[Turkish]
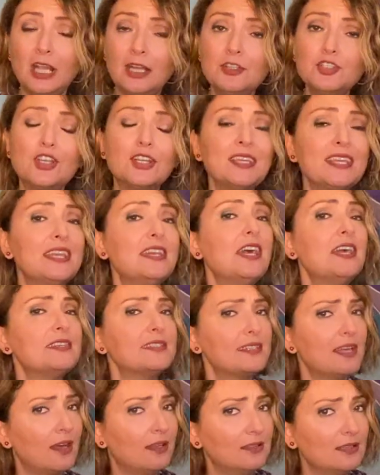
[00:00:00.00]
Ancak genel
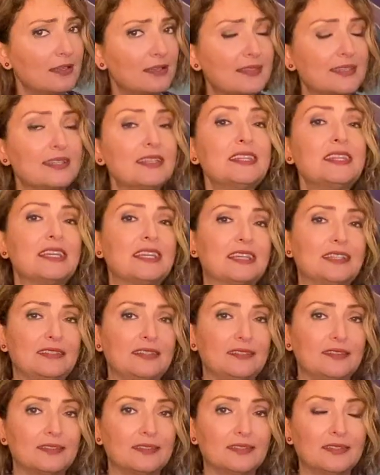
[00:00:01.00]
sağlığınıza da
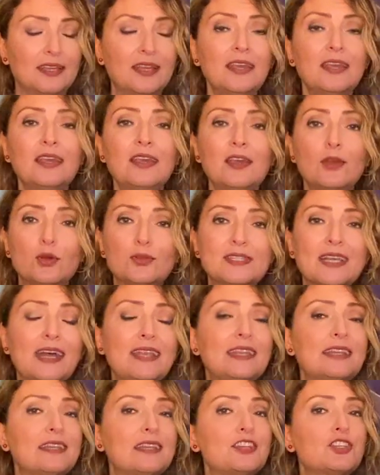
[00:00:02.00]
dikkat edin.
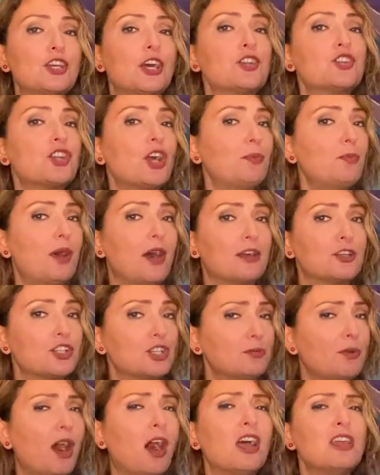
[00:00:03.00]
Özellikle çarşamba
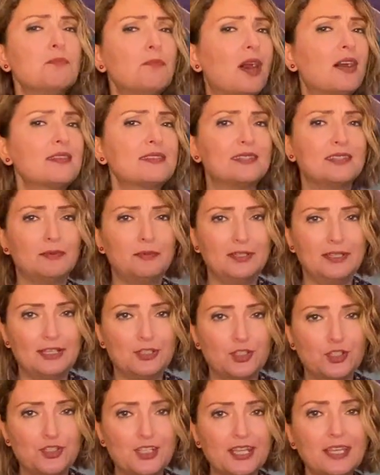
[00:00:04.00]
akşamı Ay Mars'la
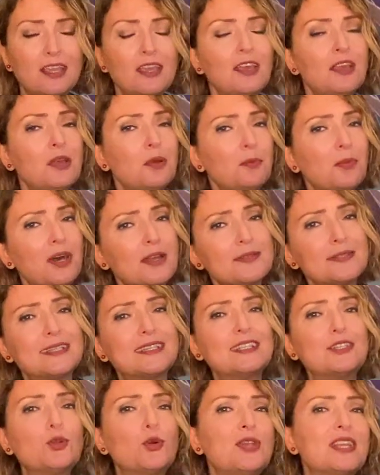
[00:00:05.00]
birleşecek
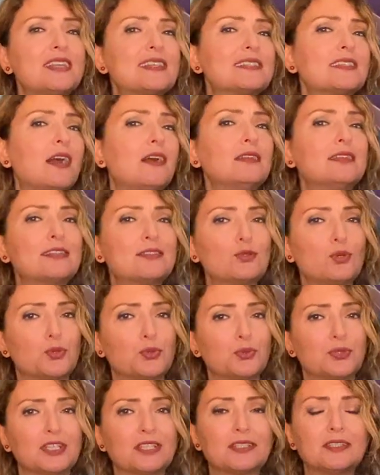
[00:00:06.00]
bazı kronik sağlık
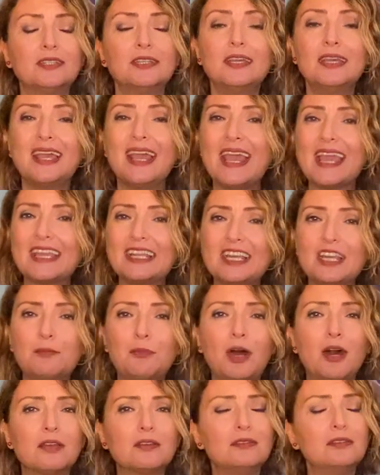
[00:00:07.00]
sorunları,
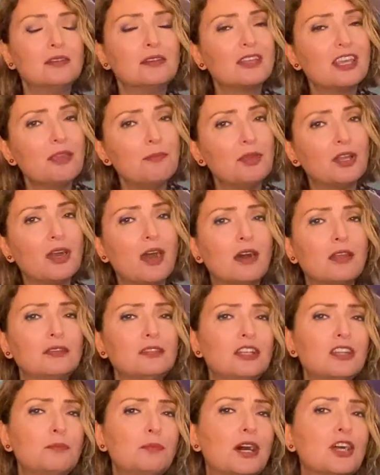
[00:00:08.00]
eklem ağrıları, kemik
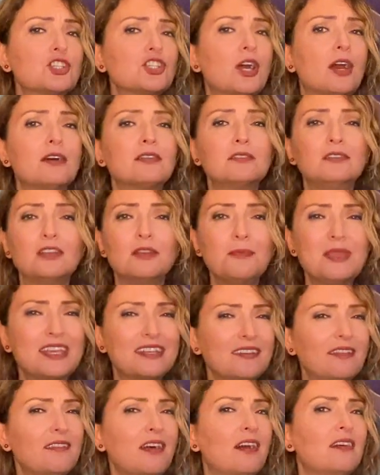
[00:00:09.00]
ağrıları, baş ağrıları,
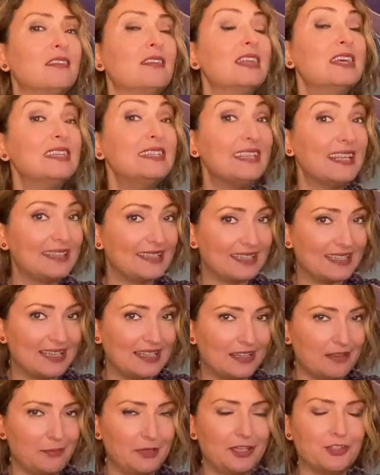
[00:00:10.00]
migren ağrıları
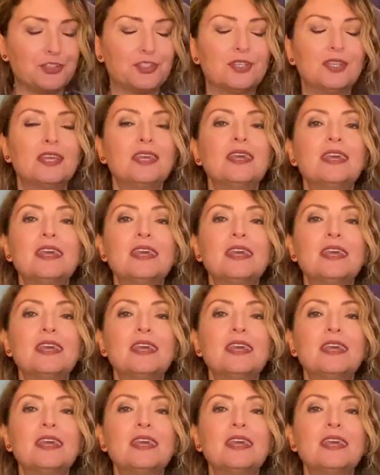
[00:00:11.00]
tetiklenebilir